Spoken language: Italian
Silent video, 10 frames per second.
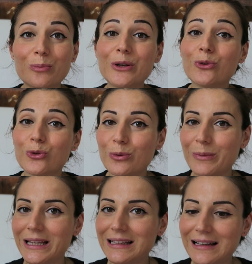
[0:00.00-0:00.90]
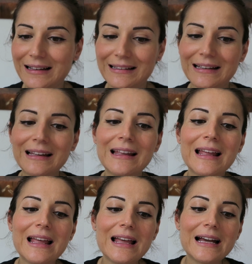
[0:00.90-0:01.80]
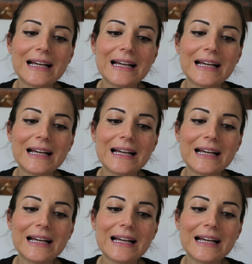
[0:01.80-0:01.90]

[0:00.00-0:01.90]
meno tormentata